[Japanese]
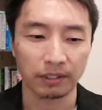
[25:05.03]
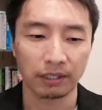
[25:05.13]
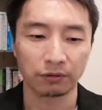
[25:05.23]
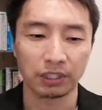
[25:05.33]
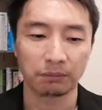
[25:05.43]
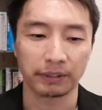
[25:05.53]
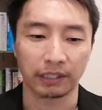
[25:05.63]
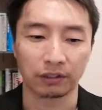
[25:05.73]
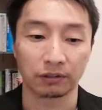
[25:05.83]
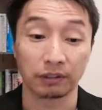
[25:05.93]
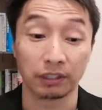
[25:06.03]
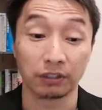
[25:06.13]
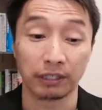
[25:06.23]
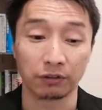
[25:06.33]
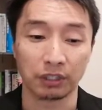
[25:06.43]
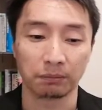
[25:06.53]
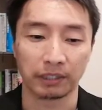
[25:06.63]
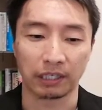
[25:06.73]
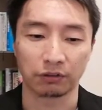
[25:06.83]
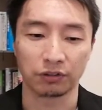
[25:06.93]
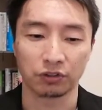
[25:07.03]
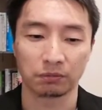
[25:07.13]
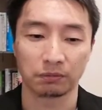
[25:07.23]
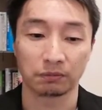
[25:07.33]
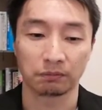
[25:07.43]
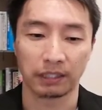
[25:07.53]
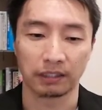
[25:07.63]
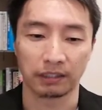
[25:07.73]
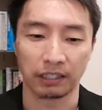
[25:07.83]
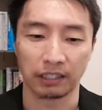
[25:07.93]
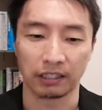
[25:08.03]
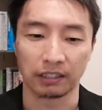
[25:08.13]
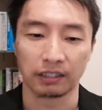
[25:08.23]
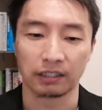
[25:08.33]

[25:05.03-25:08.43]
LTV が LTV が120万円で、